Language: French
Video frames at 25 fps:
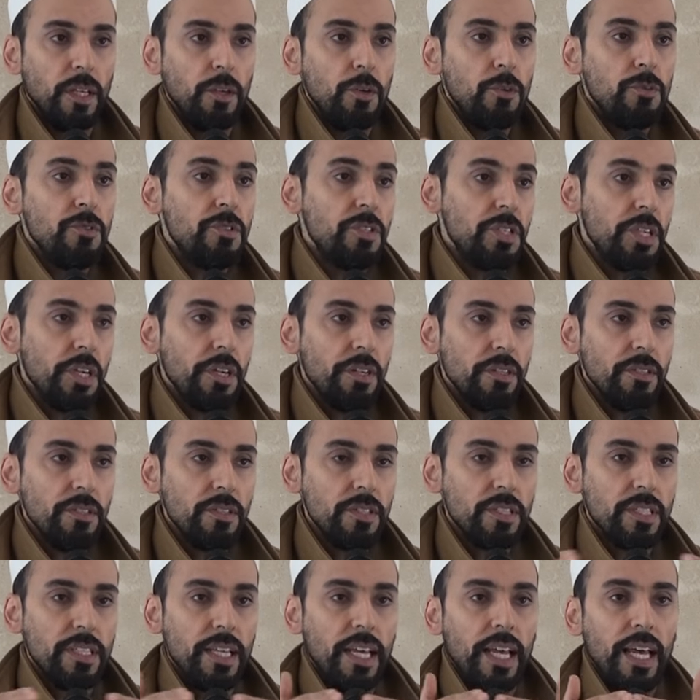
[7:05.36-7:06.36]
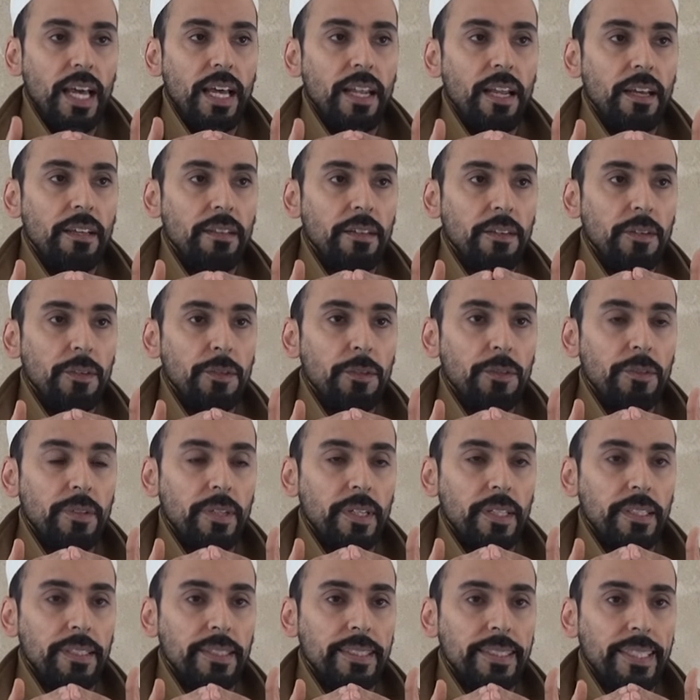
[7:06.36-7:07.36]
Une science, elle a, une,
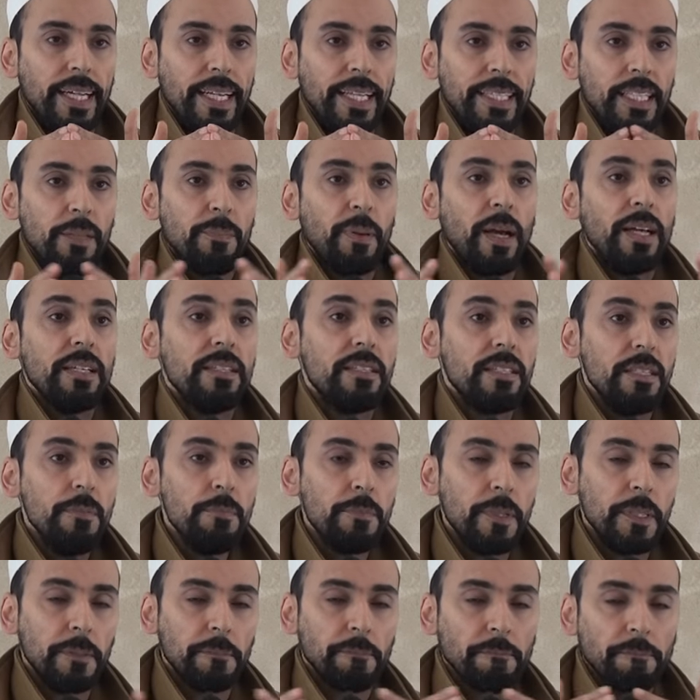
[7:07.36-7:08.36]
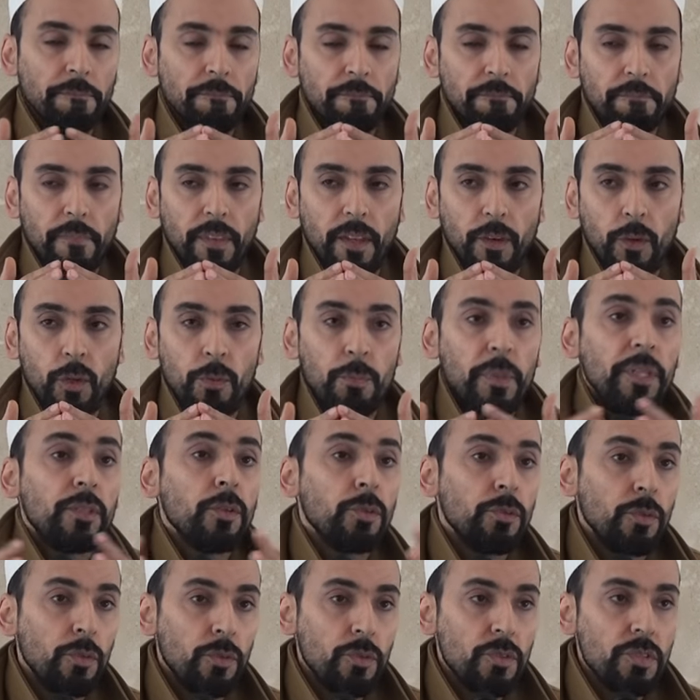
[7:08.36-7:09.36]
des principes, une
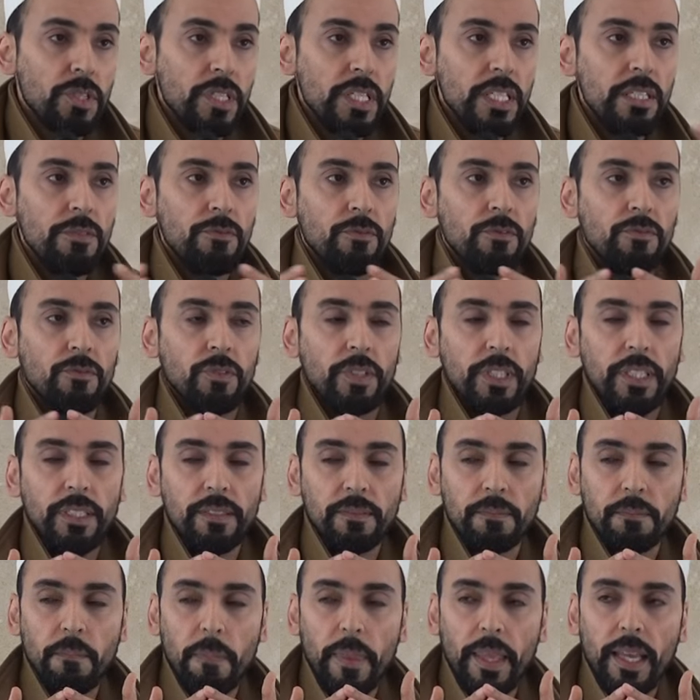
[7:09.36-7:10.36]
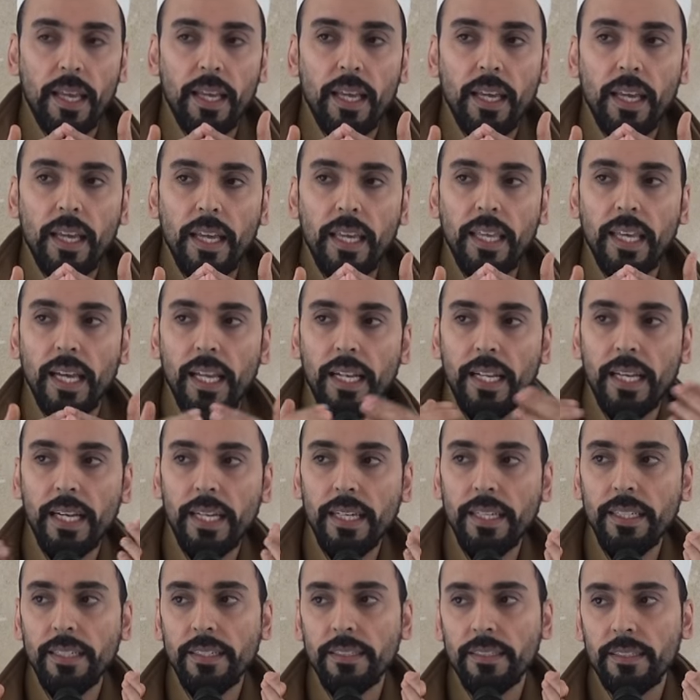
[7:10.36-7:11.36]
méthodologie si vous voulez, et elle
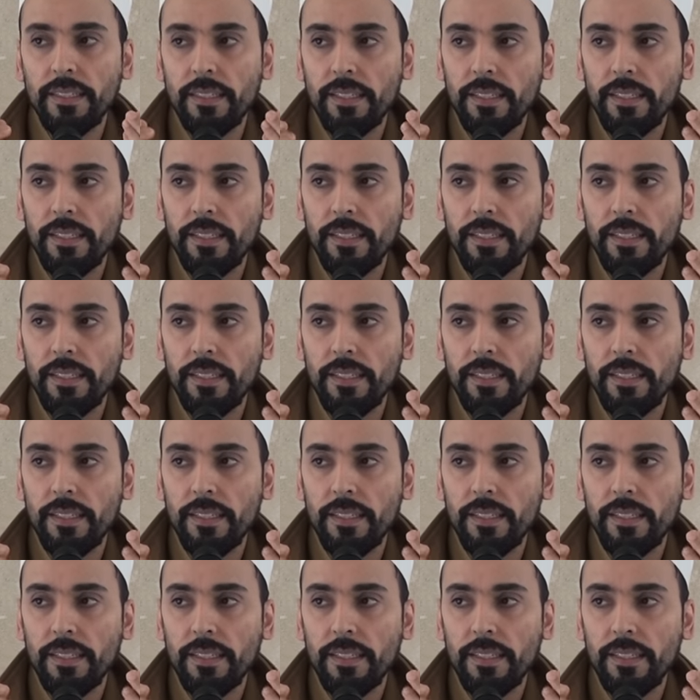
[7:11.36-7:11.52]
a